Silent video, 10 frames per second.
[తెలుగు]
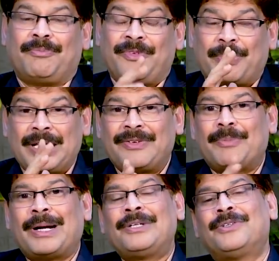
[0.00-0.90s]

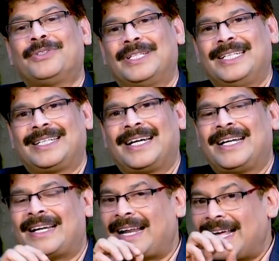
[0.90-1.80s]
విపరీతమైన మంట ఉంటుంది
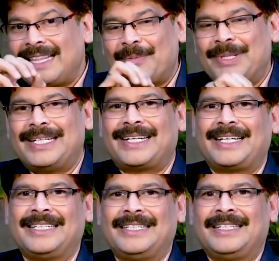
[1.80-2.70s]
ఎందుకంటే నరాలు దెబ్బతింటాయి